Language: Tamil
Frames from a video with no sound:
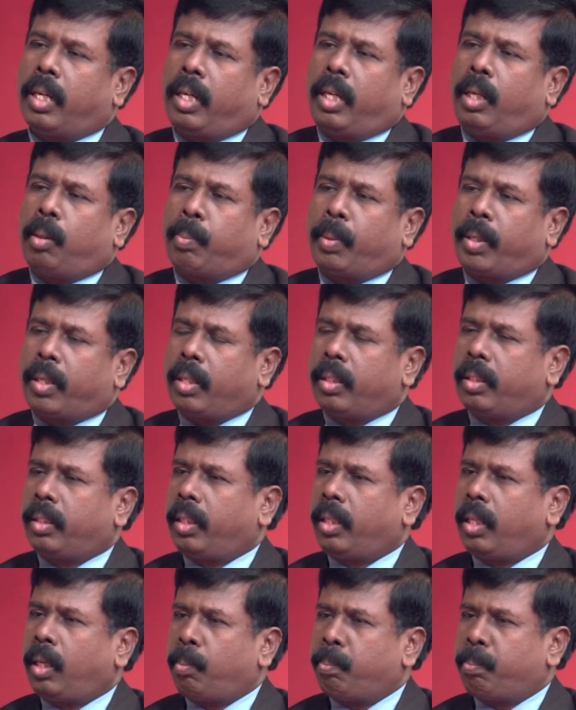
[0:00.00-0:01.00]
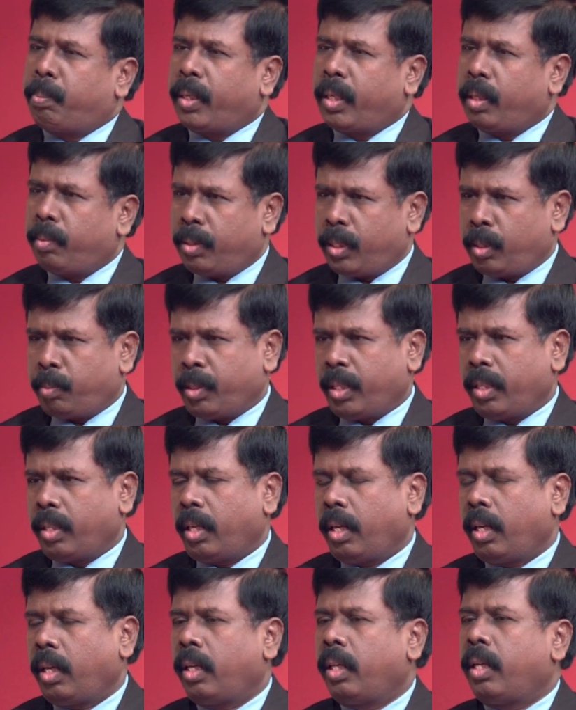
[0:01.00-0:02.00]
நல்ல பட்டத்தை நாம் பெற வேண்டும்
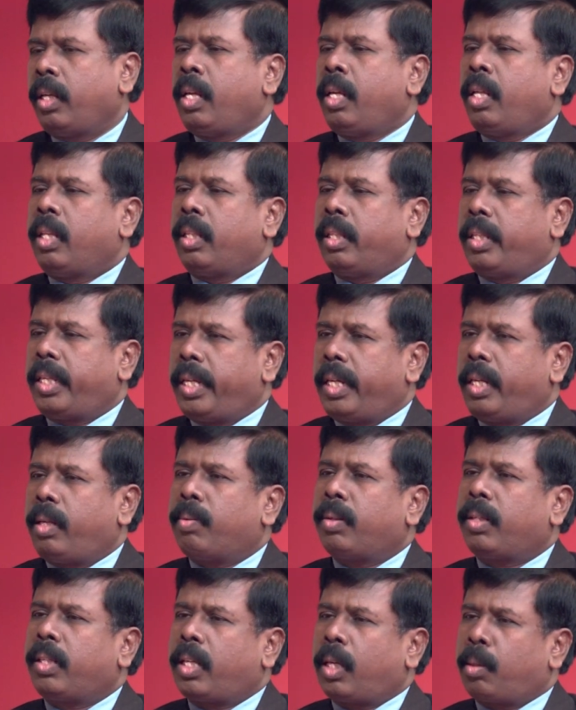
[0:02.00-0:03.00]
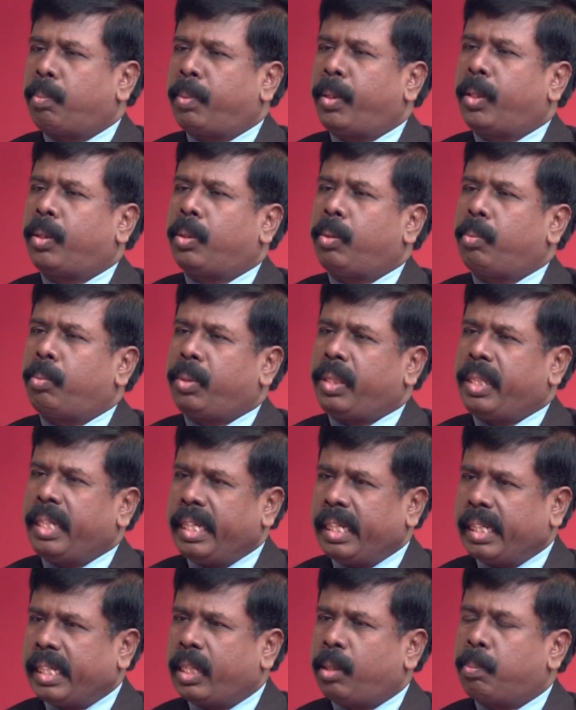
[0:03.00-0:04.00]
என்றால் தேவன் கற்பிக்கும்
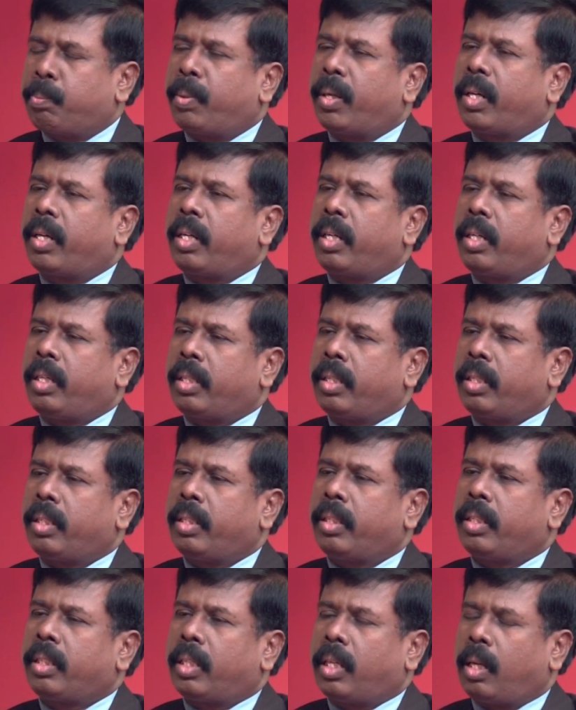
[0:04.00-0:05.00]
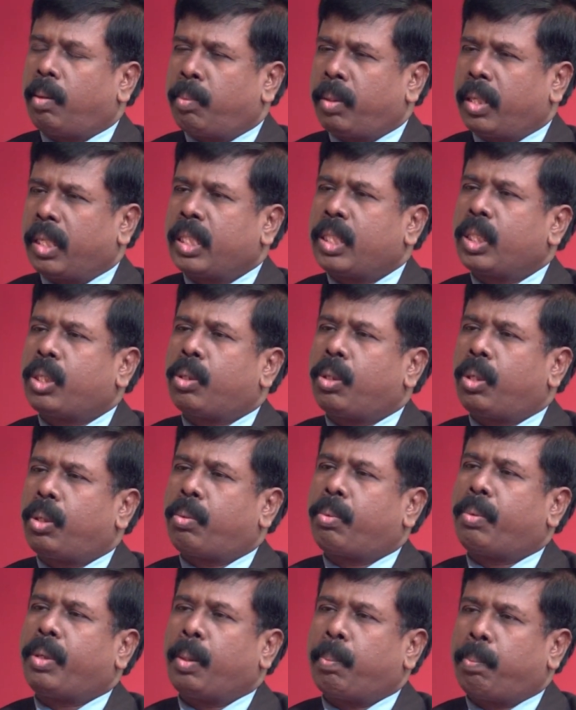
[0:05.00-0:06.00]
இயற்கை பாடங்களிலிருந்து நாம்
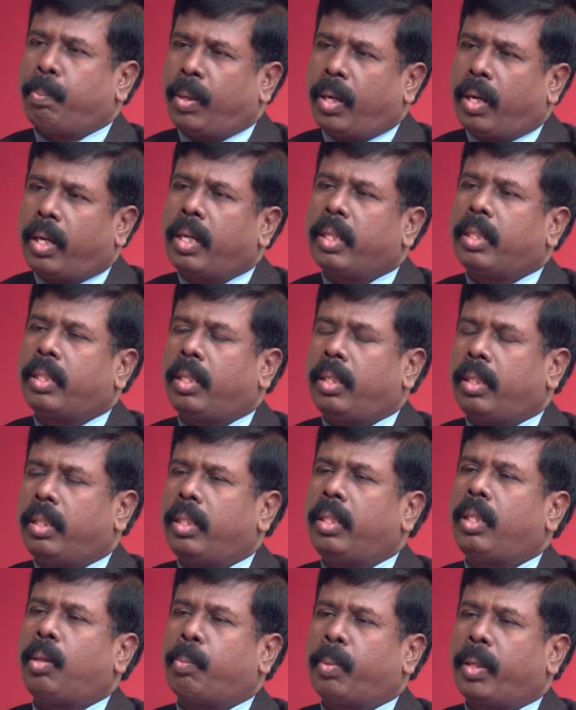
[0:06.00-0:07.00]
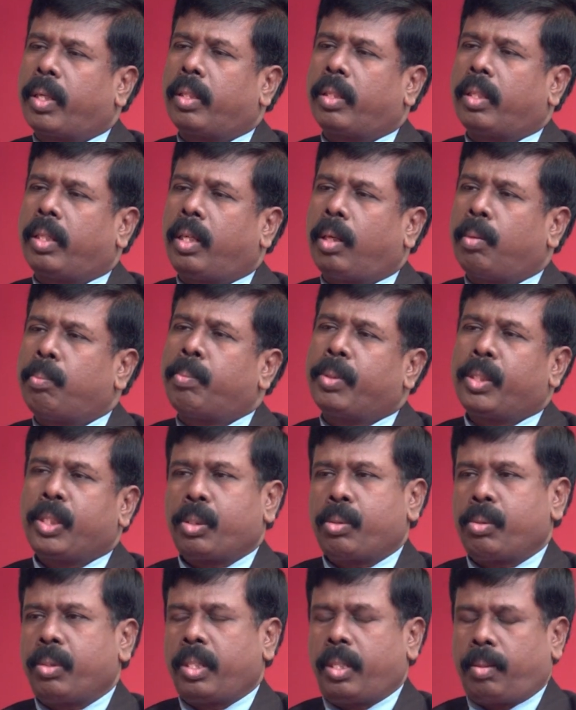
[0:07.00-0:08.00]
கற்றுக்கொள்ளக்கூடிய பாடத்திலிருந்து இந்த பட்டத்தை நாம்
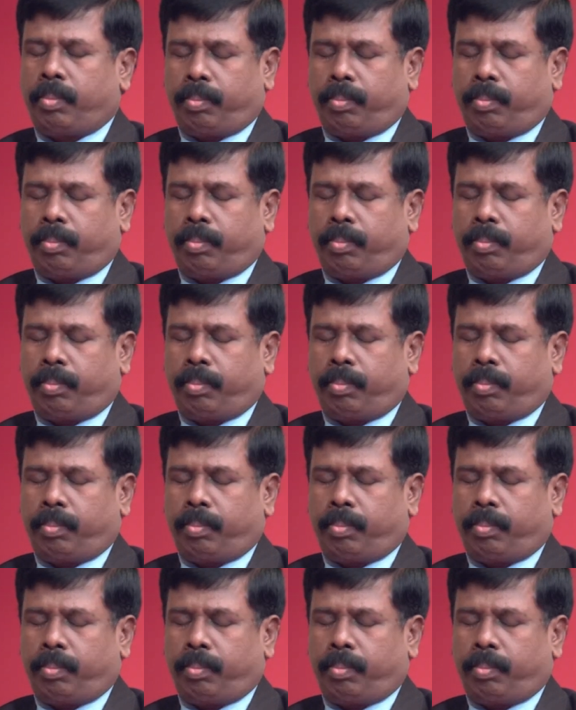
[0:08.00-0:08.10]
பெற்றுக்கொள்ளலாம்